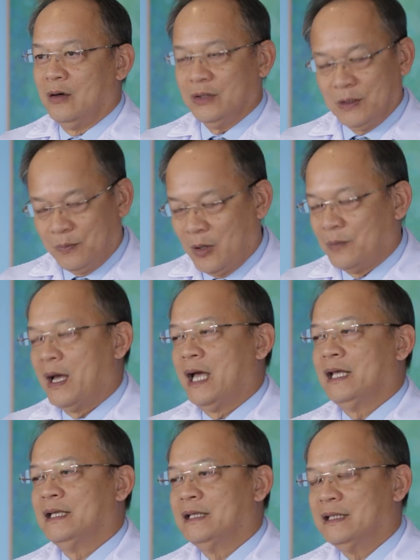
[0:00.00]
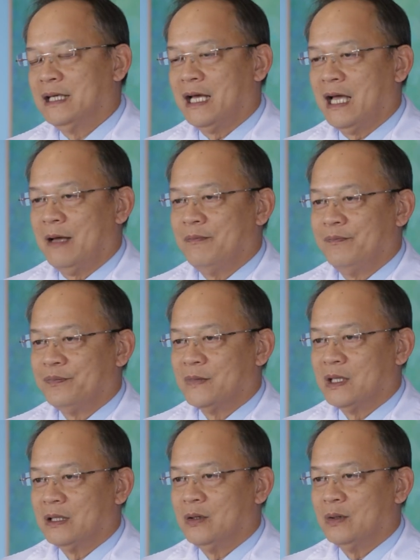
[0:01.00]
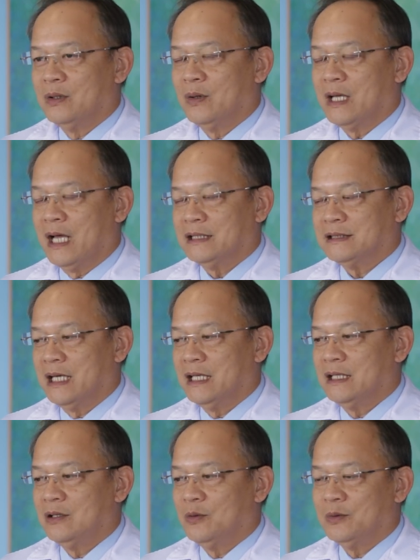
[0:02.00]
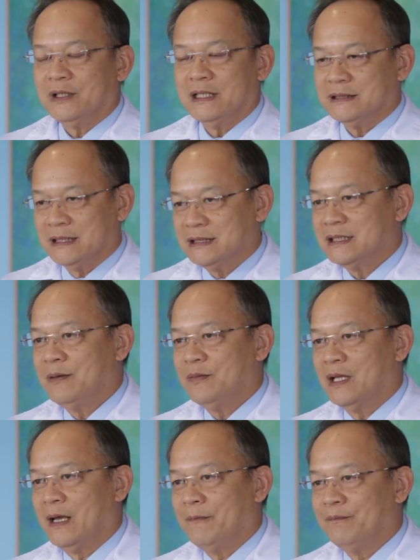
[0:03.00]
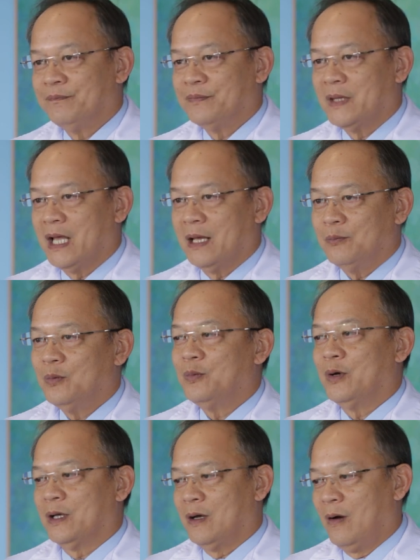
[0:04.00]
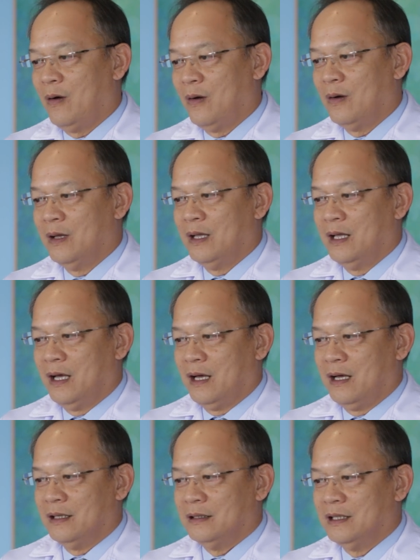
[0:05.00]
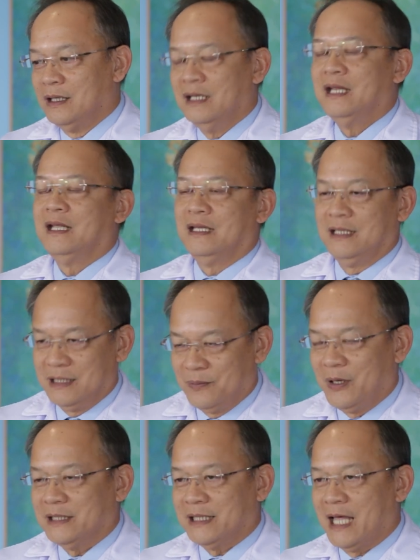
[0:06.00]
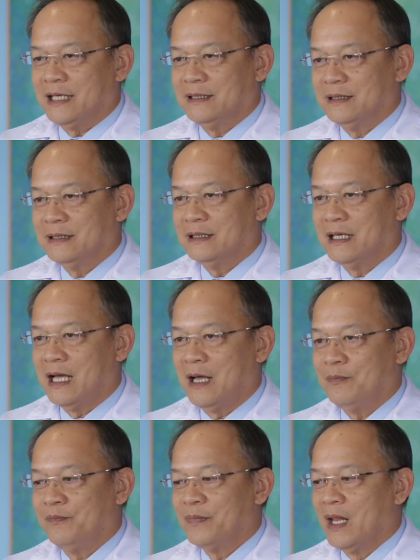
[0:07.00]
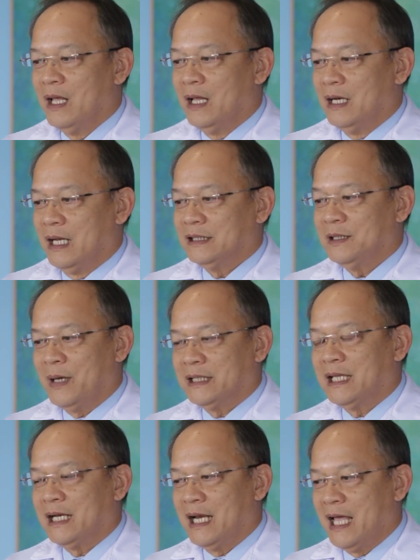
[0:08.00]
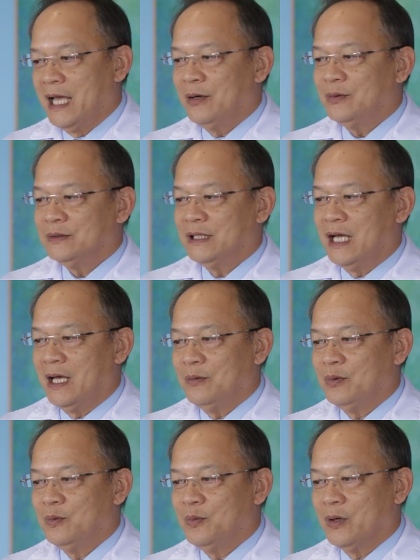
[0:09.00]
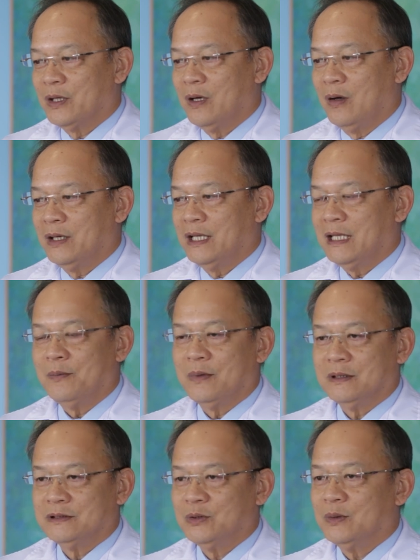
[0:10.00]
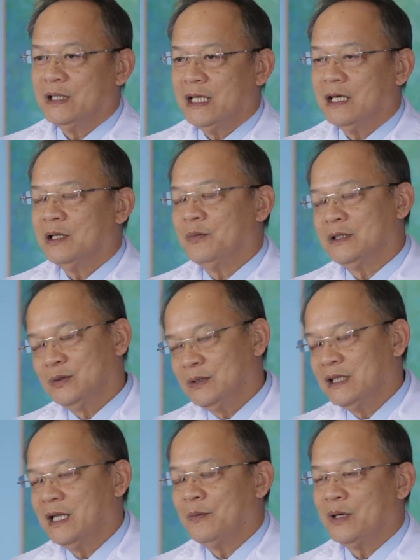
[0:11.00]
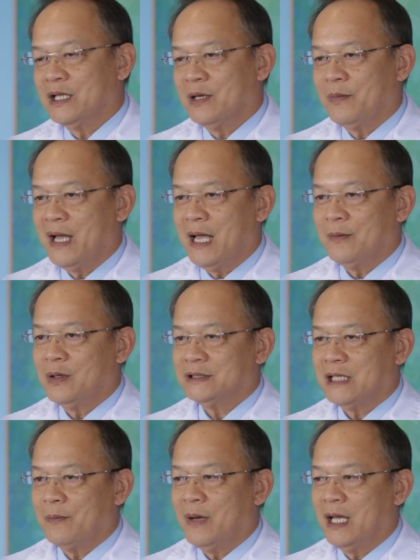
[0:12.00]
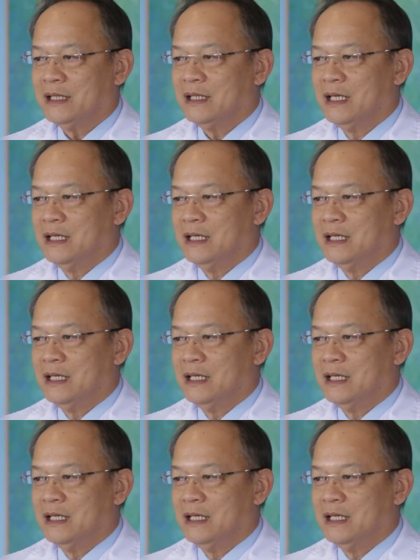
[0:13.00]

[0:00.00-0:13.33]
ก็จะปลอดภัยนะครับด้วยด้วยการใช้โรบอติกซิสเต็มเนี่ยนะฮะผู้ป่วยก็ยินดีที่จะผ่าตัดนะครับหลังจากผ่าตัดแล้วนะฮะผู้ป่วยก็ได้ทำช่วงนี้ก็จะเป็นช่วงที่ทำกายภาพก็สามารถ